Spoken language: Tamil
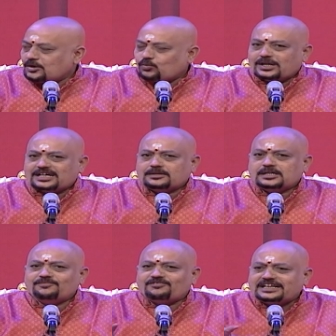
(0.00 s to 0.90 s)

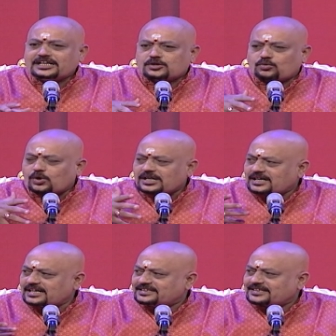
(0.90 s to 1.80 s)
உலகெங்கும் வண்ண
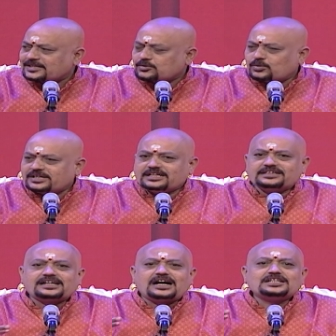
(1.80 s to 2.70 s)
கோலங்களை தரக்கூடிய
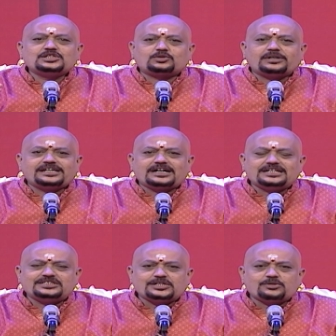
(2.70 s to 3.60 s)
இந்த ராஜ்
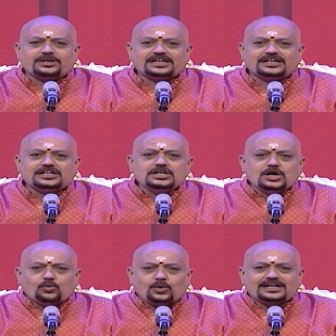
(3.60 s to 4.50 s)
தொலைக்காட்சியினுடைய
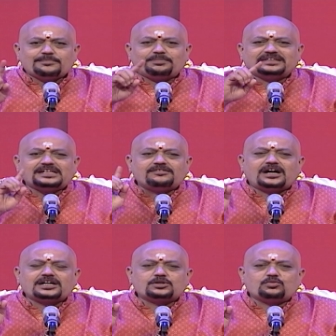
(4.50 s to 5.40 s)
உலகப்பந்தில்
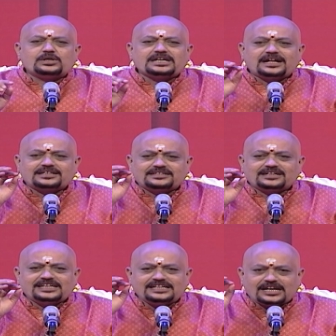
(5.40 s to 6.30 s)
வாழக்கூடிய
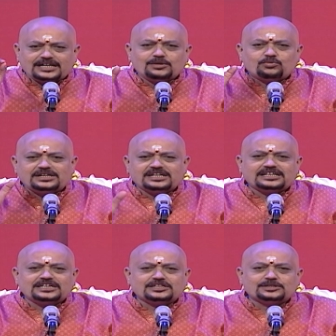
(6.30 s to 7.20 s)
அத்தனை நல்ல
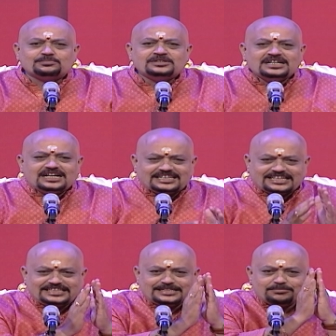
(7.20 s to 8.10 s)
உள்ளங்களுக்கும்
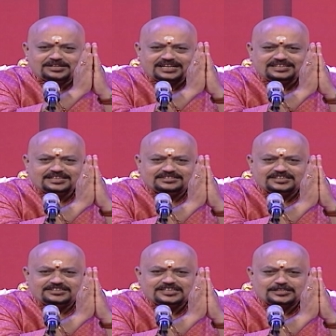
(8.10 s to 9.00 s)
நெஞ்சம் நிறைந்த
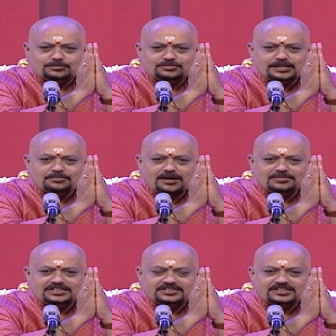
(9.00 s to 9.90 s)
தித்திக்கும்
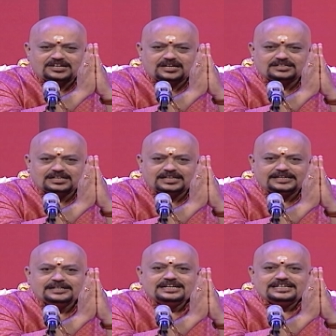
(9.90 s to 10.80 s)
தீபாவளி திருநாட்களை
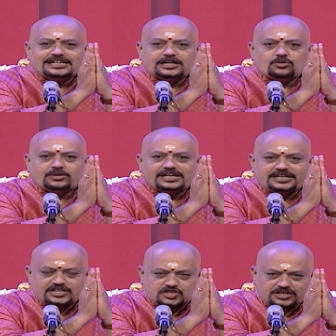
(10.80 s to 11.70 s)
எங்களுடைய
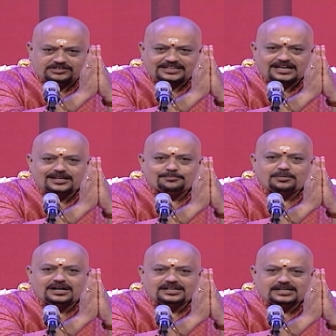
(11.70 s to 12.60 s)
நிகழ்ச்சி
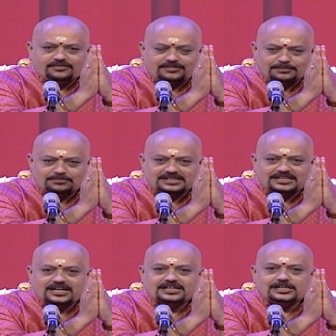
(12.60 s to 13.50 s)
தயாரிப்பாளர்கள்
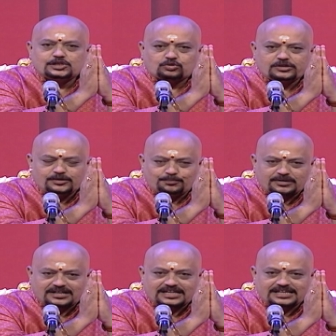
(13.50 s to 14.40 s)
விளம்பரதாரர்கள்
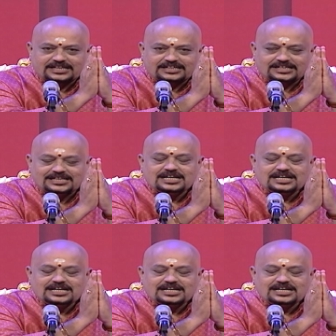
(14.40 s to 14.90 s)
தொழில்நுட்ப கலைஞர்கள்